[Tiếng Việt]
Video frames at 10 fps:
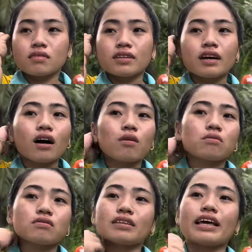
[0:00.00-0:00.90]
dạ không
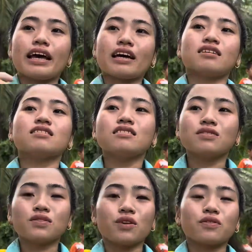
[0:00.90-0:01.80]
cái nhà cứ
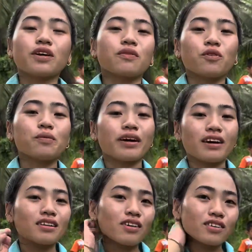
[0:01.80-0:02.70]
dọn dẹp phụ mẹ
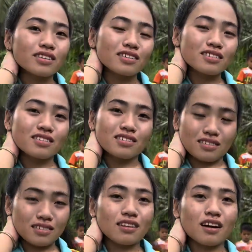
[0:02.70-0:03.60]
thôi à,